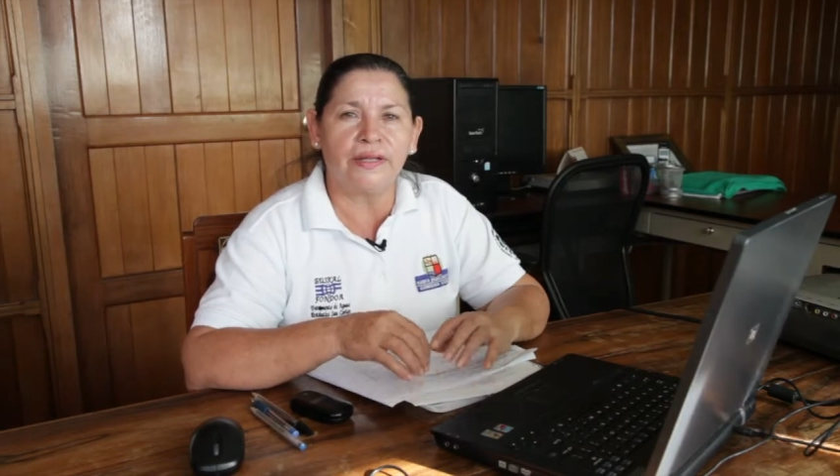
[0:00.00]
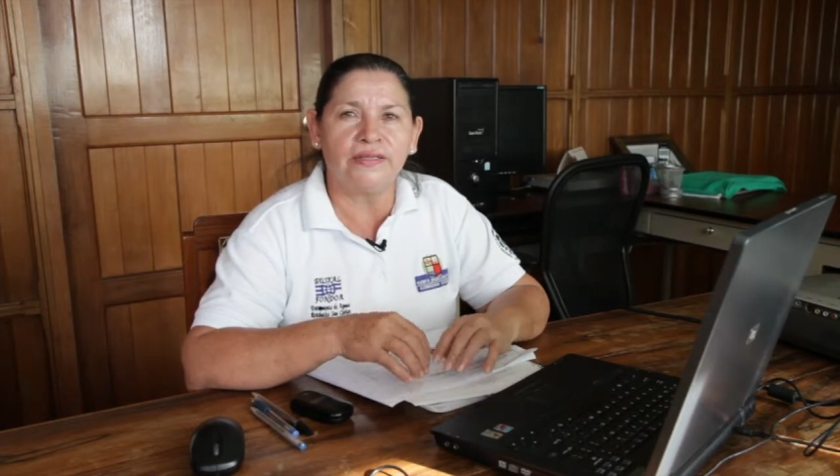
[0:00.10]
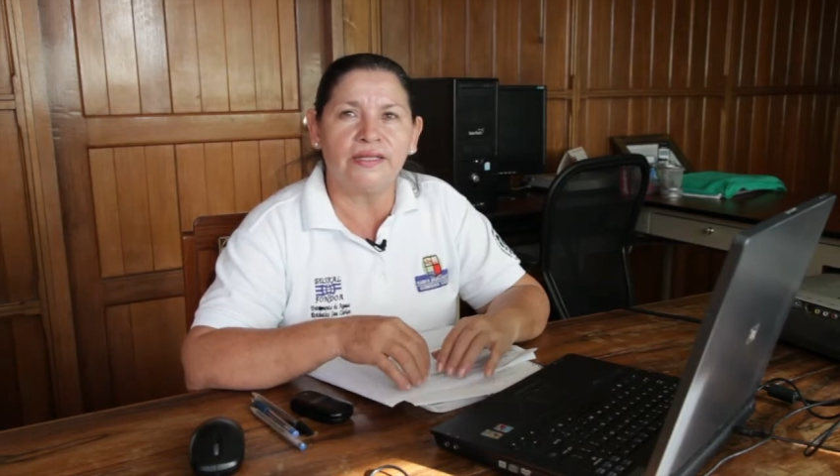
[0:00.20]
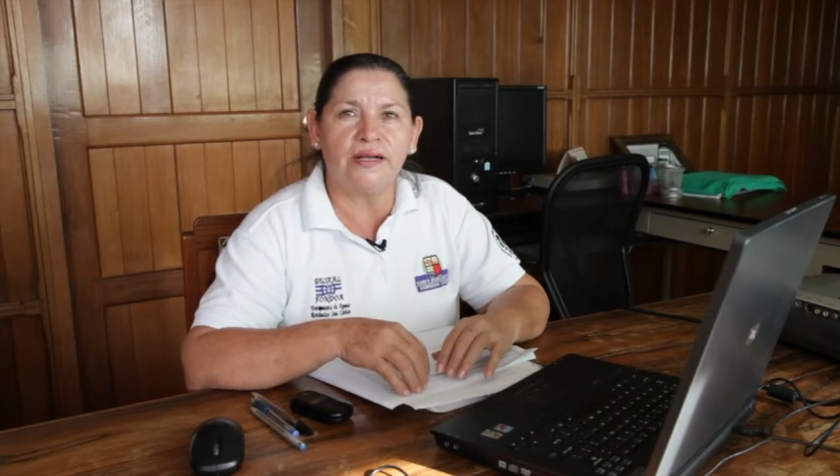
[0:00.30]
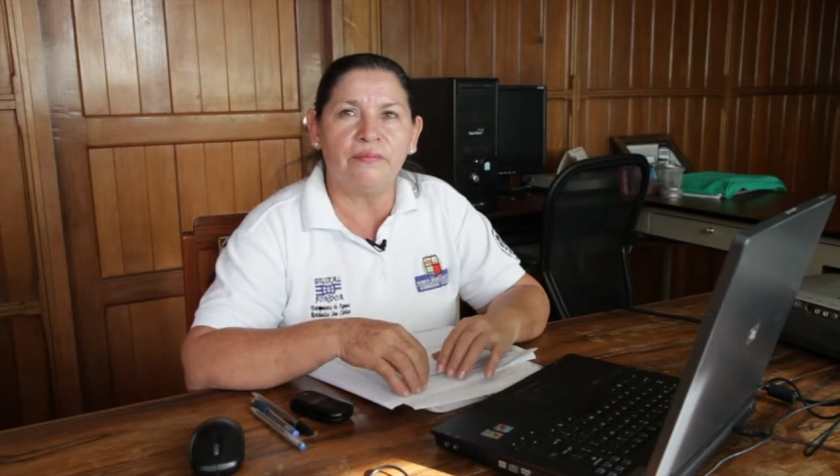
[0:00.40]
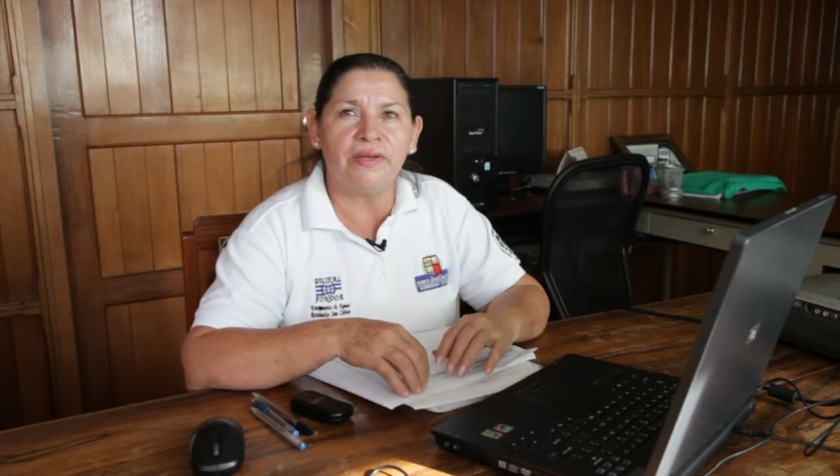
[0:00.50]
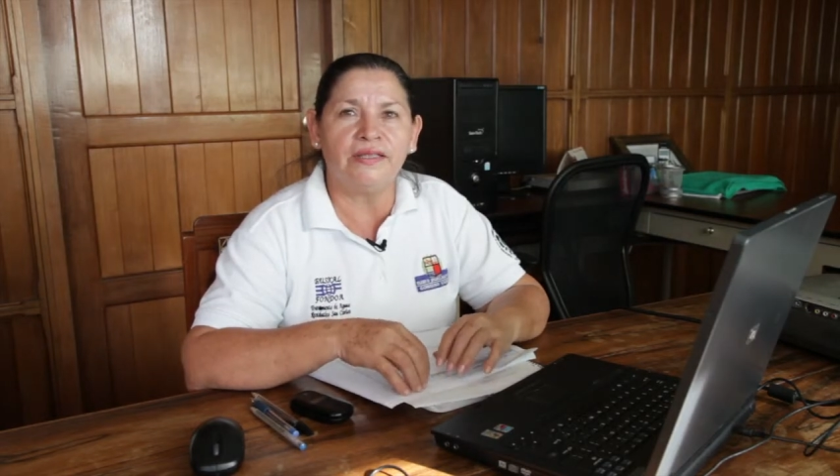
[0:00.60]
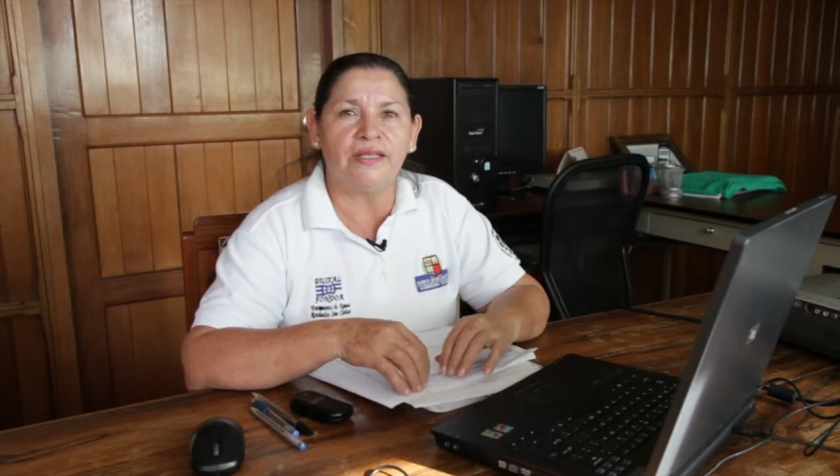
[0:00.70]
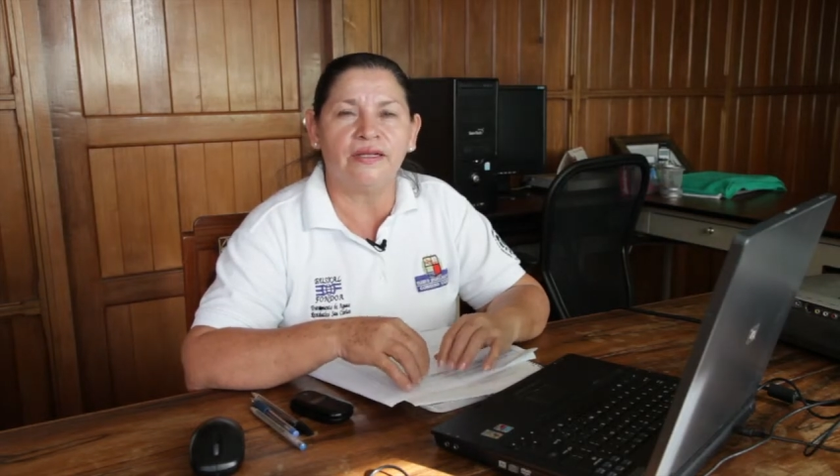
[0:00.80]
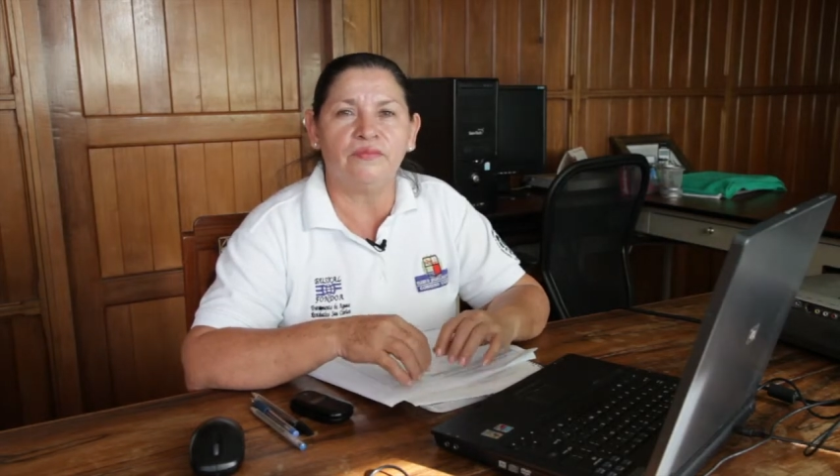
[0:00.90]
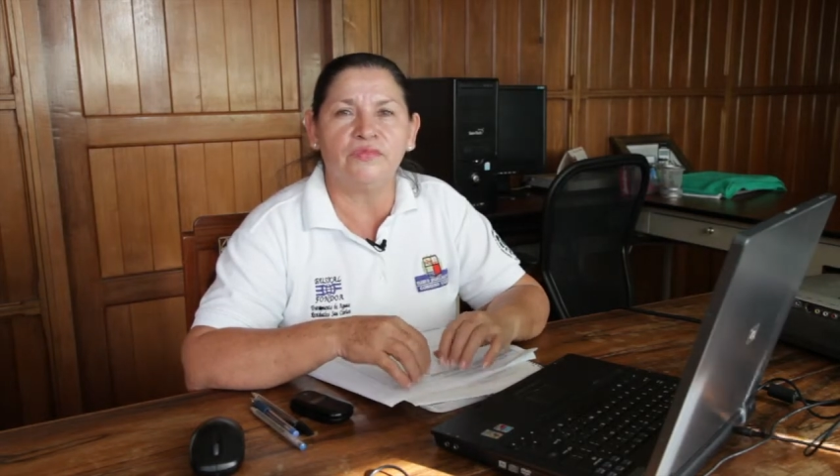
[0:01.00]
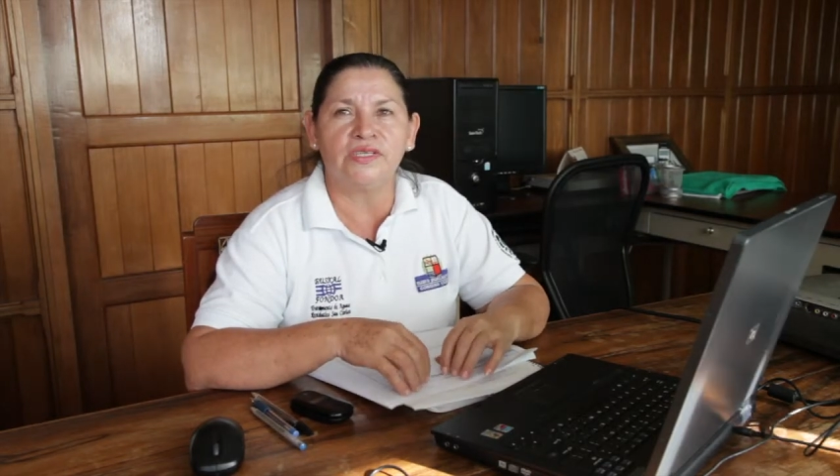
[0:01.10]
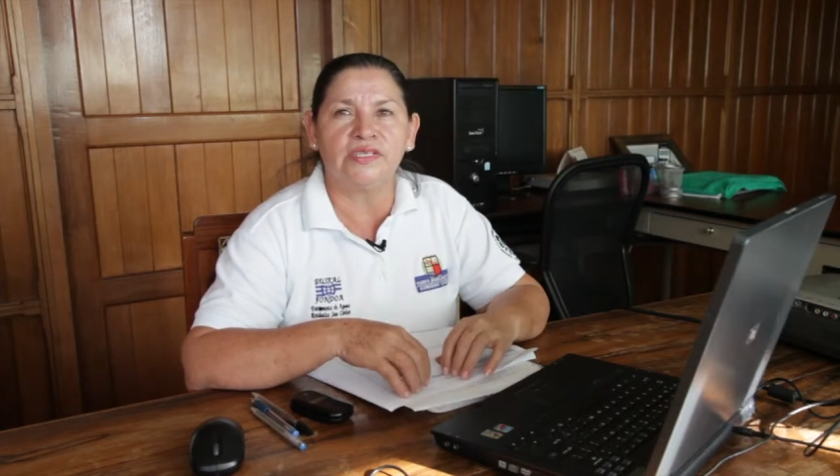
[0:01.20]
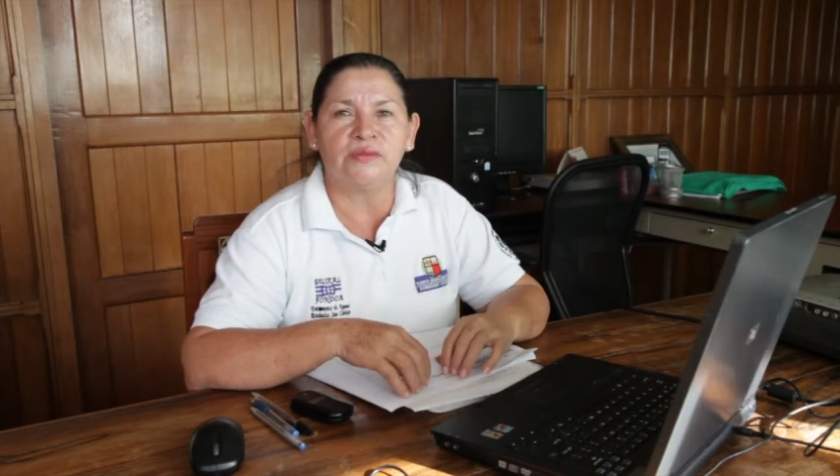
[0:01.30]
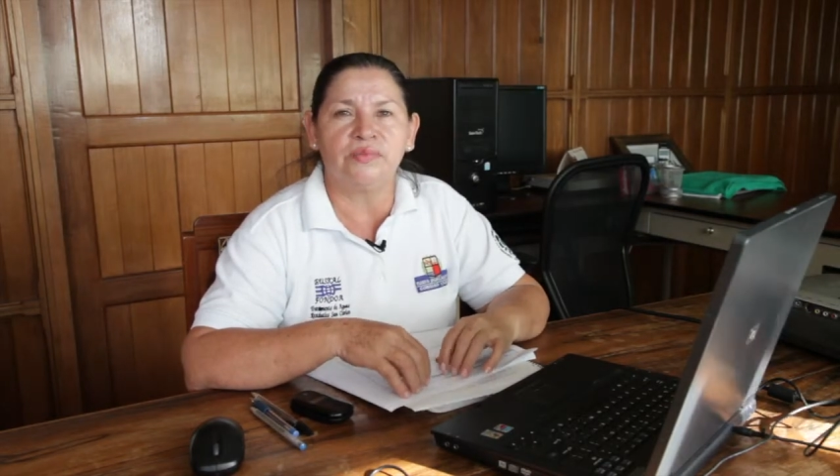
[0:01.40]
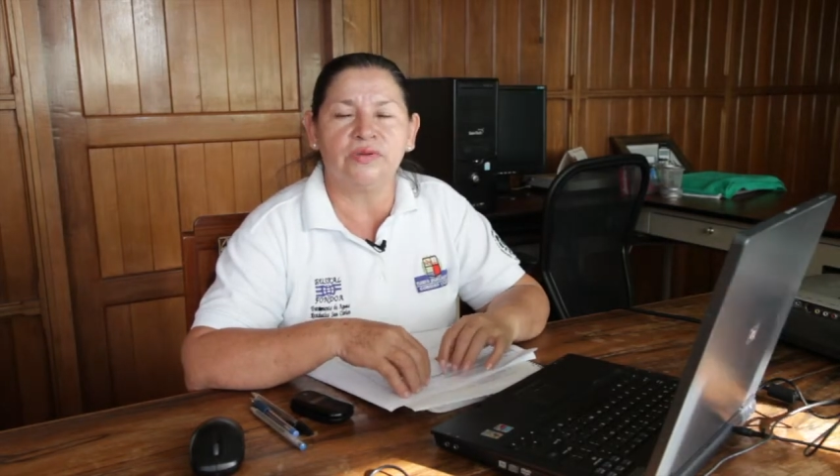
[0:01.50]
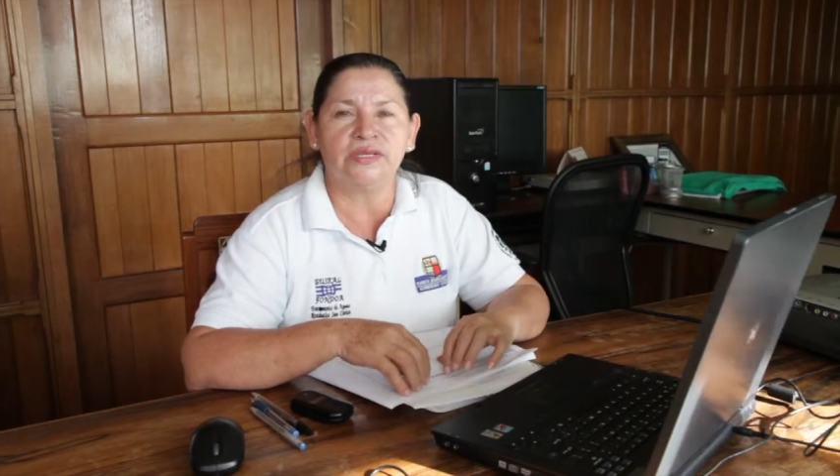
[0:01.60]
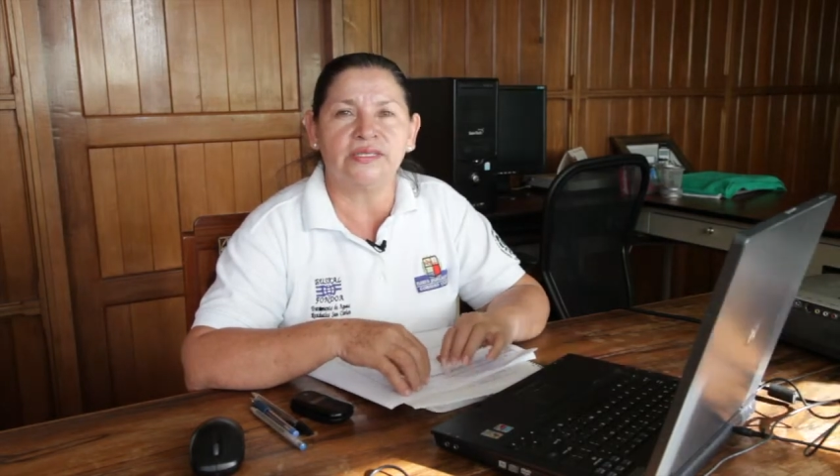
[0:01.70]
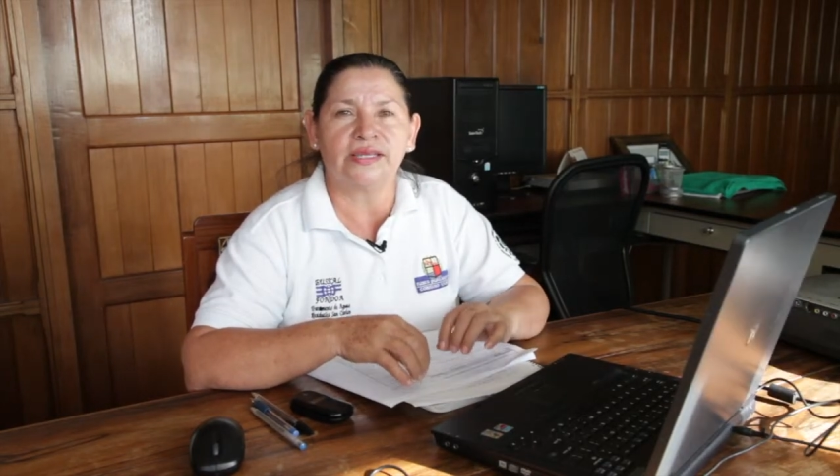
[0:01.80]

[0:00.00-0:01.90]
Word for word: prácticamente en el municipio de